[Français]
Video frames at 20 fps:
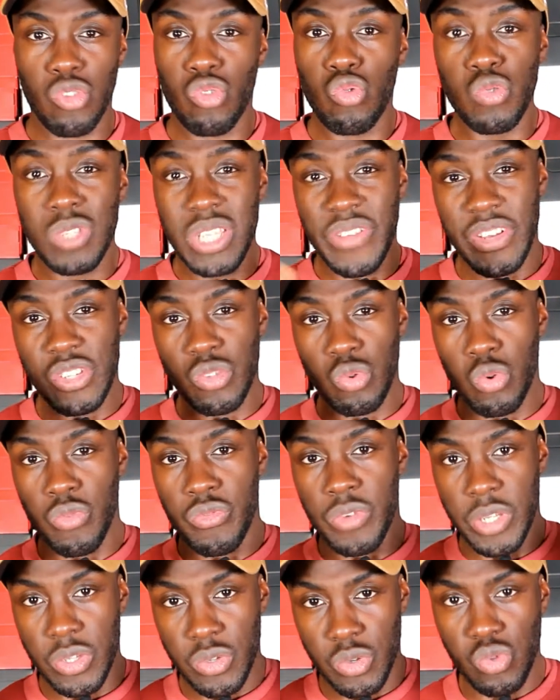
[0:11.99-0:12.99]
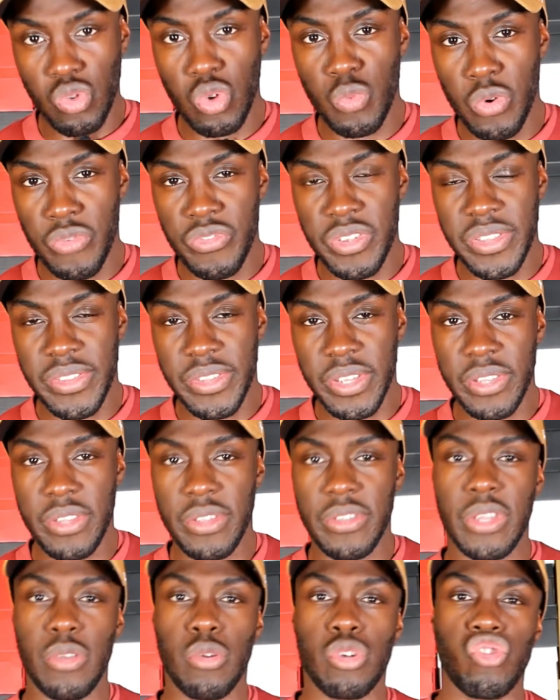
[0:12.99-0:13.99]
Tout ça va se trouver sur mon Vinted,
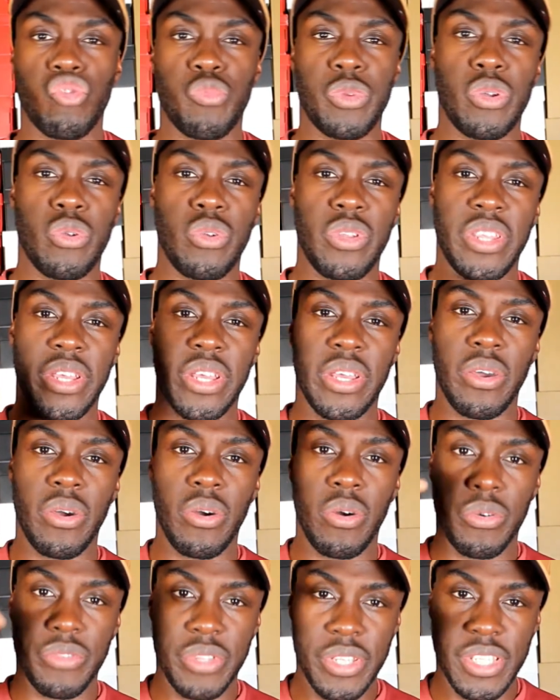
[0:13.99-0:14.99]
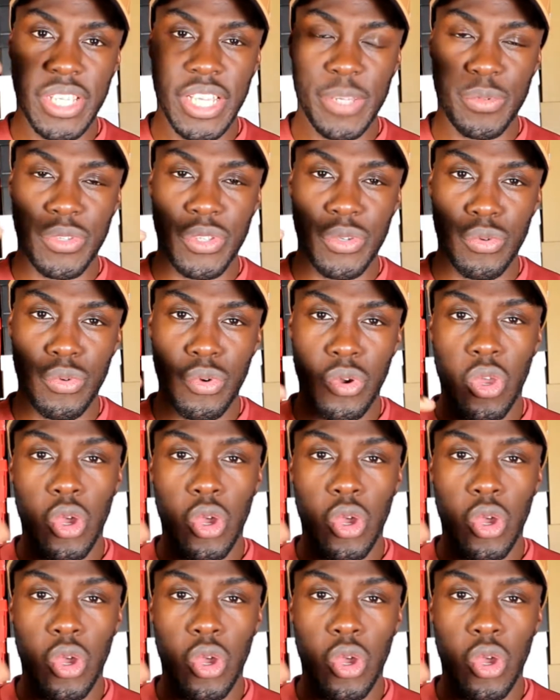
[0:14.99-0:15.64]
d'ailleurs je vous mets le lien en description.